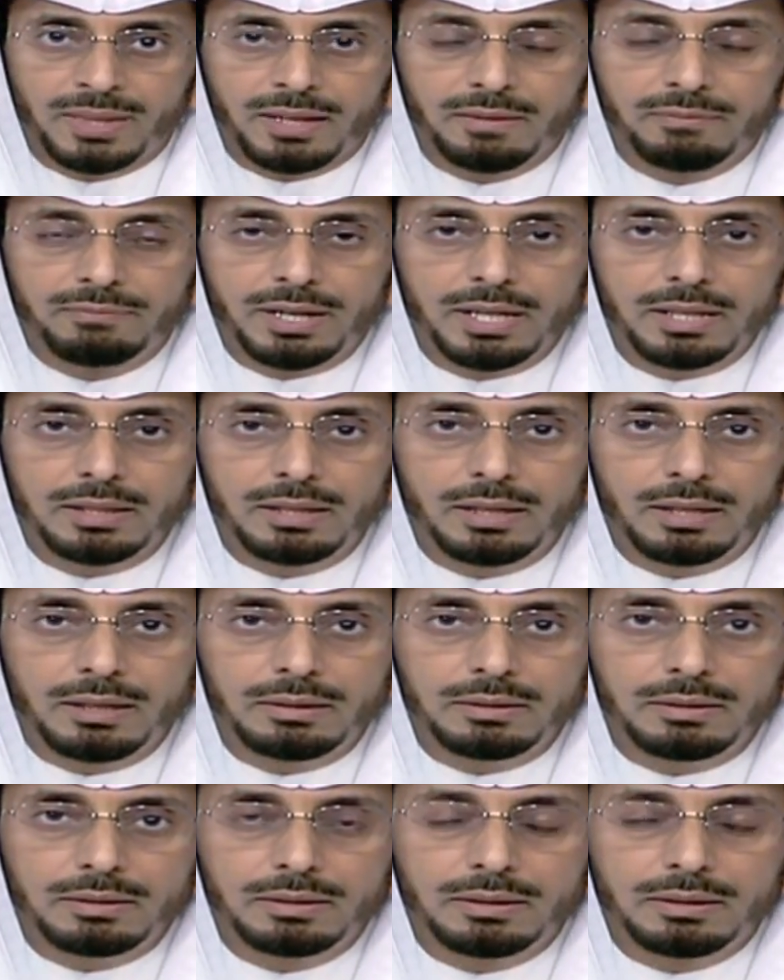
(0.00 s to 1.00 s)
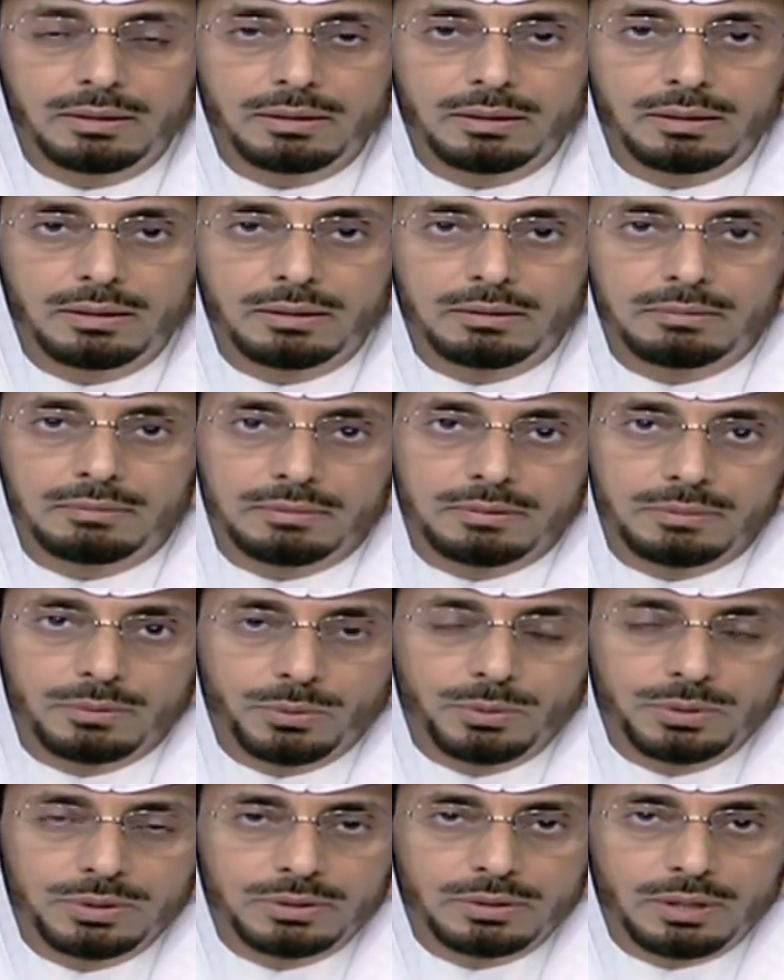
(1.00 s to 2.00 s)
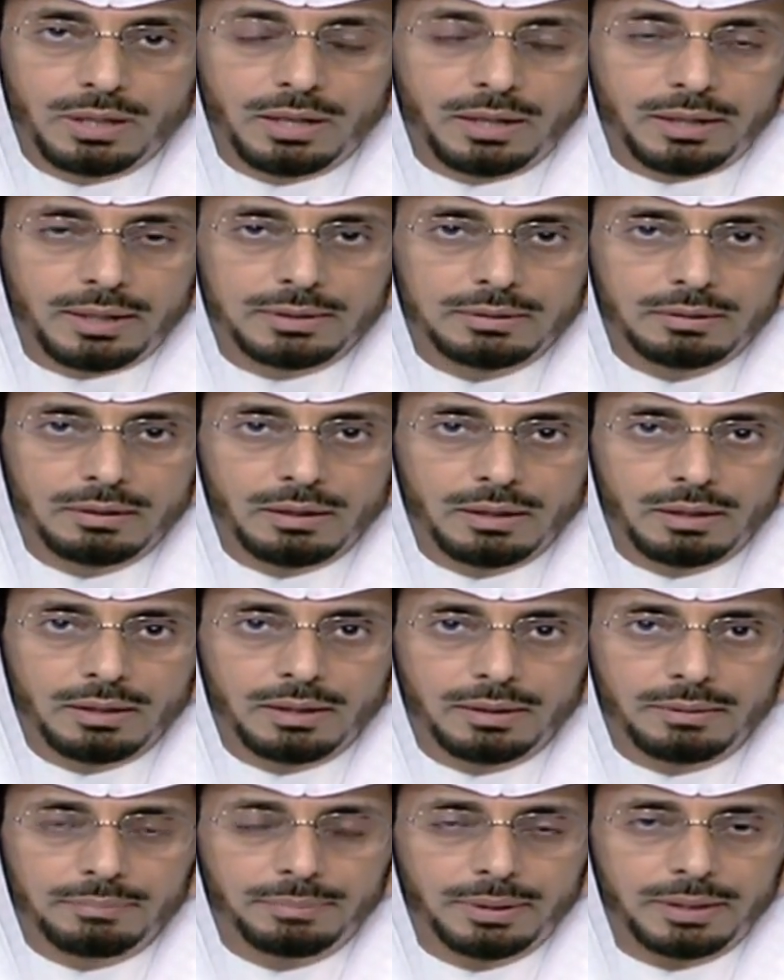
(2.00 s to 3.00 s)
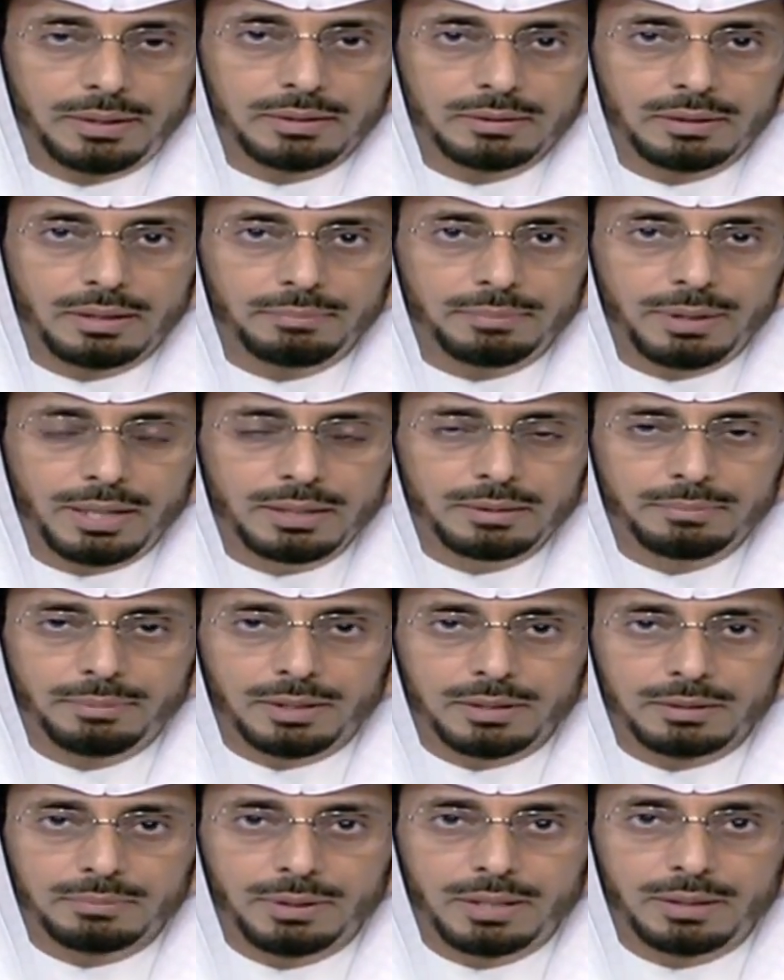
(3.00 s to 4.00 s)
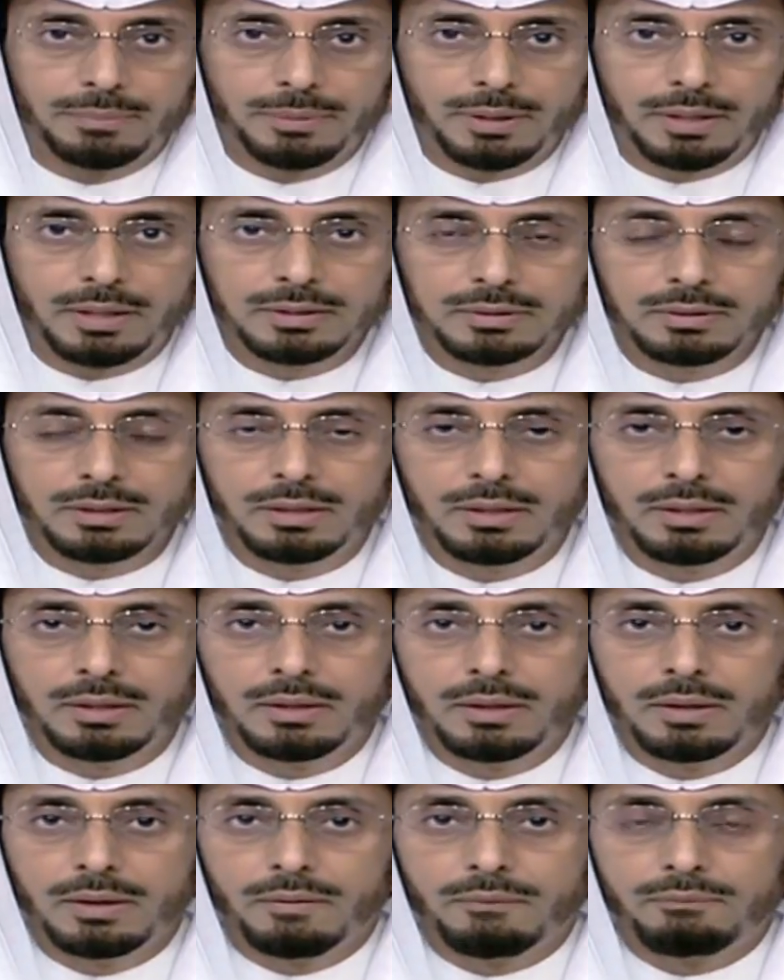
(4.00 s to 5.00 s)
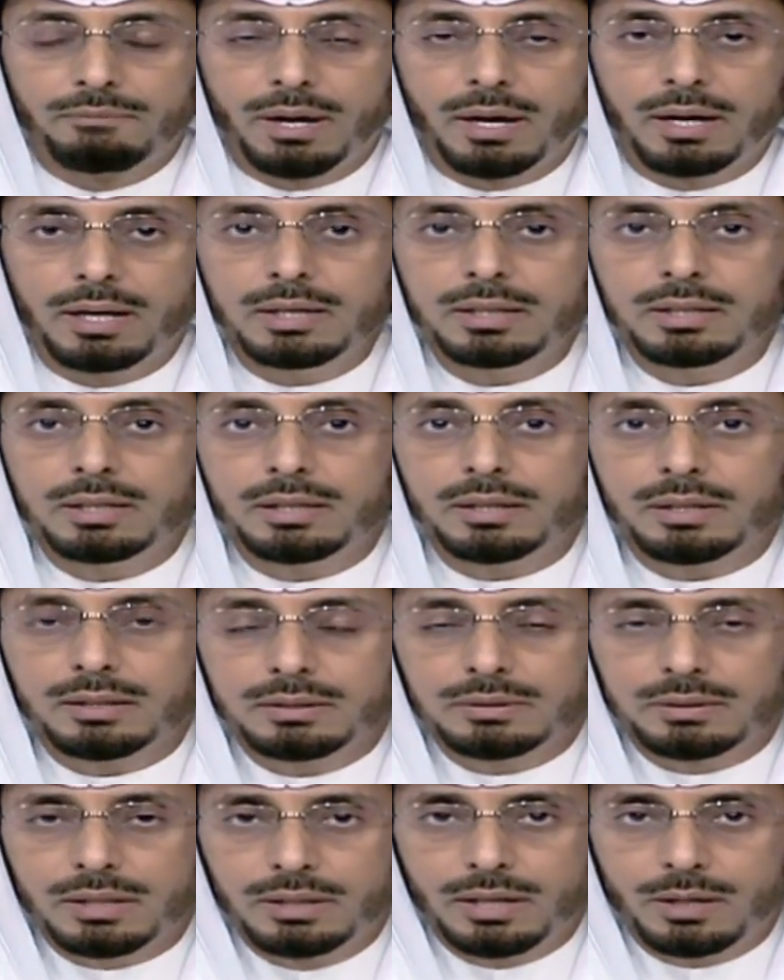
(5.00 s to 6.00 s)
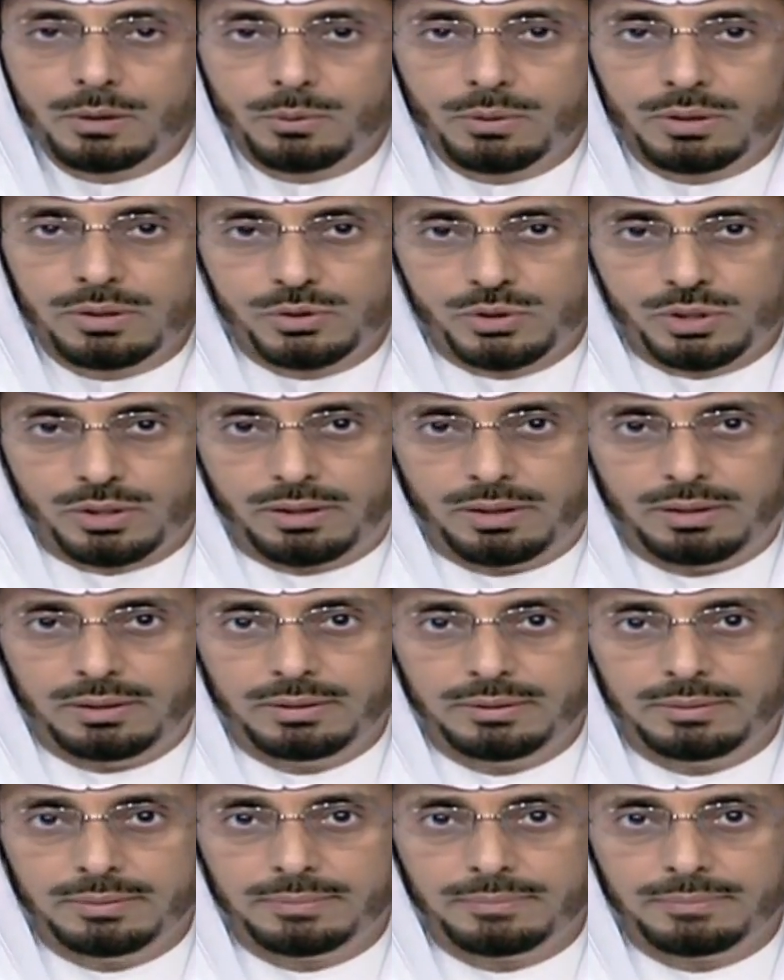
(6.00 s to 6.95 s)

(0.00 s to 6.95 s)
فإذا كنت لا قدر الله مريضا بأي مرض من الأمراض فأخر التدخل الجراحي